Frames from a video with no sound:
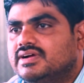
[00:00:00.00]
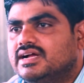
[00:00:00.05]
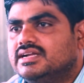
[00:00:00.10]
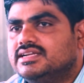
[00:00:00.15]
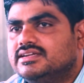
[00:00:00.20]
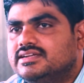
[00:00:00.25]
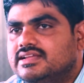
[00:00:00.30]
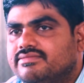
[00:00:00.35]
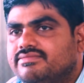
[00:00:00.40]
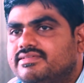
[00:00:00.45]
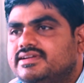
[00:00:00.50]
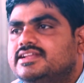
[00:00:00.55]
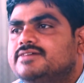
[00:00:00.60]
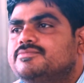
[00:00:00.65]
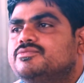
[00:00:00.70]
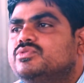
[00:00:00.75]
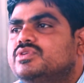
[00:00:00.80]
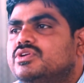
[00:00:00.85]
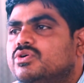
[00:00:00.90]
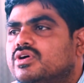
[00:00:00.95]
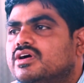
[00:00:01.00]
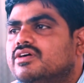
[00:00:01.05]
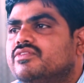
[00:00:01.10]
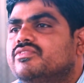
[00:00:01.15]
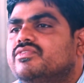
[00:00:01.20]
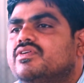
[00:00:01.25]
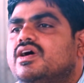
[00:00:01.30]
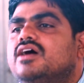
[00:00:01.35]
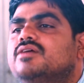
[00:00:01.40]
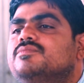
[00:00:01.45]
అంటే డెఫెండం కూడా ఒక
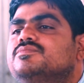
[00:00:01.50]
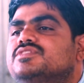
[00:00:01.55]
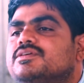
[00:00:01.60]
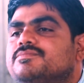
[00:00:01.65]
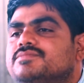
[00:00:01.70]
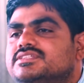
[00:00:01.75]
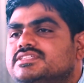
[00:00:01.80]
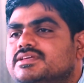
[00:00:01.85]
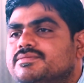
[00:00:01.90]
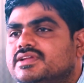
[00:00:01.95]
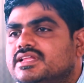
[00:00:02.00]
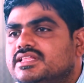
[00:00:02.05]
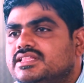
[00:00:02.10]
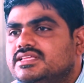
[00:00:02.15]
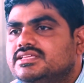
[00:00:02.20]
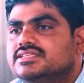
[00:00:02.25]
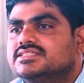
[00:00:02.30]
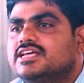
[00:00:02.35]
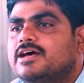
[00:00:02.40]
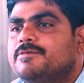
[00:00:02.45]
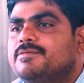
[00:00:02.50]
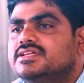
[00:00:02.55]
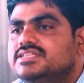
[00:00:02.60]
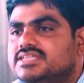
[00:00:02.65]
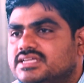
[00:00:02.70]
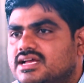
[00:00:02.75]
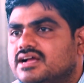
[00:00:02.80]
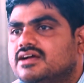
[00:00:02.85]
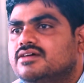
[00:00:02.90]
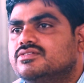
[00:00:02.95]
వివాహం సమస్య అనేది
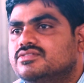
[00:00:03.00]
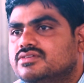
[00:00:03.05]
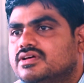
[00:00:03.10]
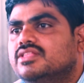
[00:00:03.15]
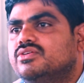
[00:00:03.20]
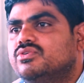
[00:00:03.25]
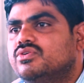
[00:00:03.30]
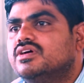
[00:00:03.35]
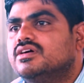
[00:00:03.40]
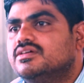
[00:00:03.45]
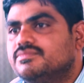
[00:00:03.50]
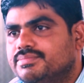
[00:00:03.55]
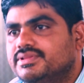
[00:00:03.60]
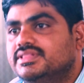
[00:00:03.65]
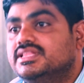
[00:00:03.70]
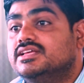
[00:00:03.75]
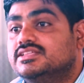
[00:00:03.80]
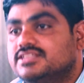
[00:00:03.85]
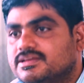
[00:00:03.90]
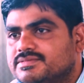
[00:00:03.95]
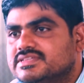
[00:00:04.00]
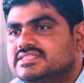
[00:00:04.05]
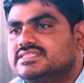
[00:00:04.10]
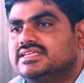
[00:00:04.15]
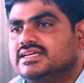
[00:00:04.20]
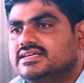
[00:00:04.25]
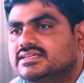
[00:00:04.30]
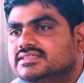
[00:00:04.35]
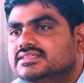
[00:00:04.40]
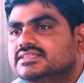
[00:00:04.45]
సామాజికంగా అది కూడా ఒక పెద్ద సమస్య